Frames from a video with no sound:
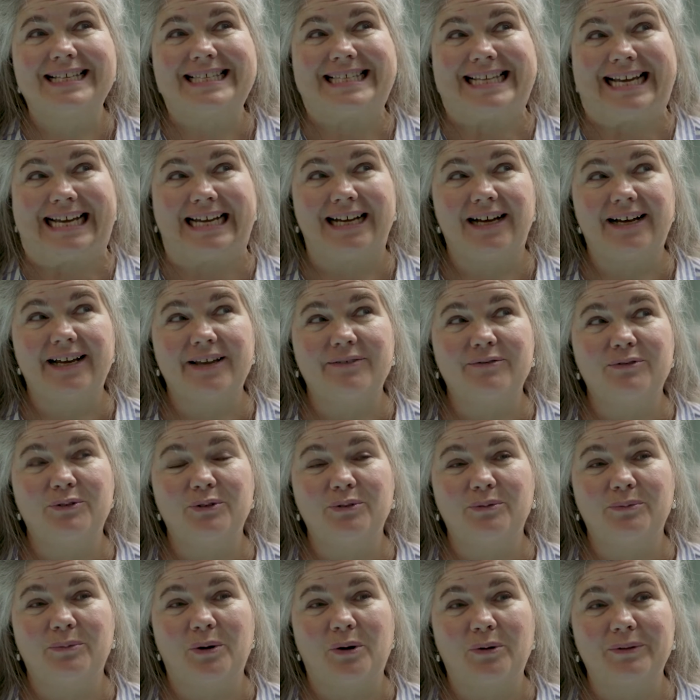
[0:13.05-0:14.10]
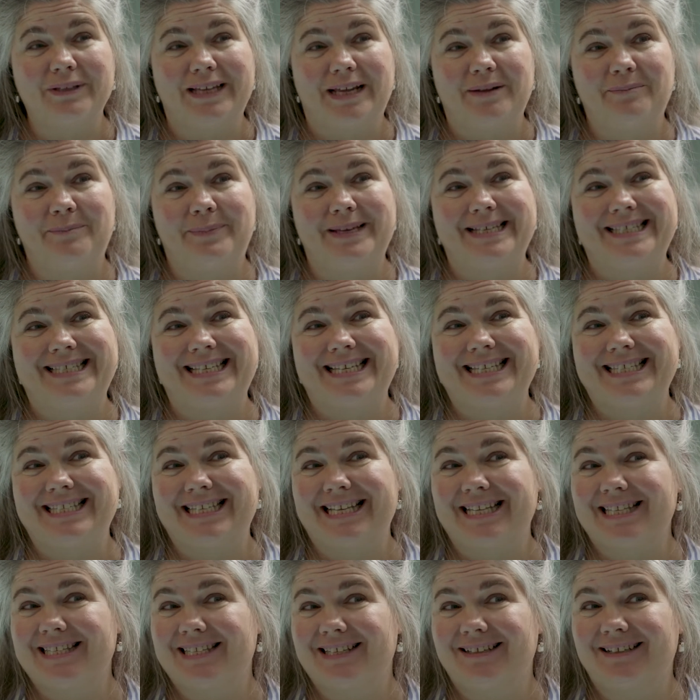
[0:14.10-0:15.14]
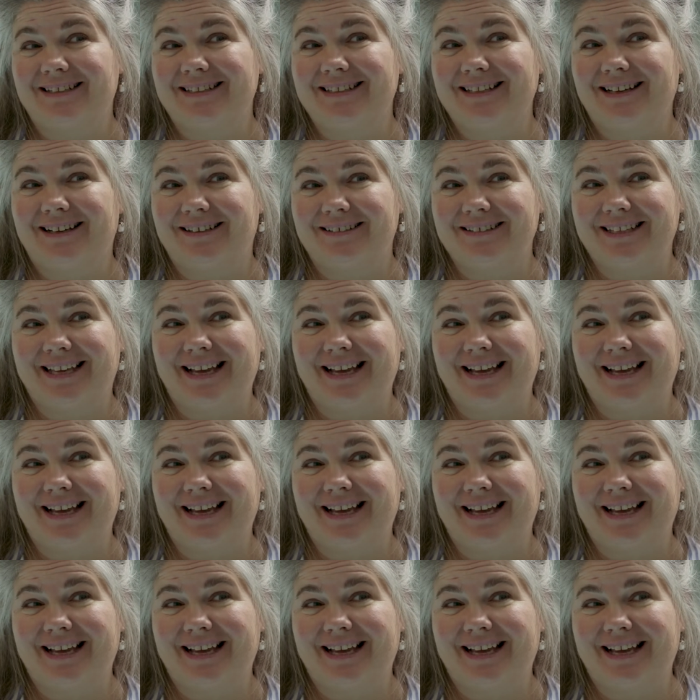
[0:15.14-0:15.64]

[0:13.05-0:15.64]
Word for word: Sarah est venue au monde, elle pesait 730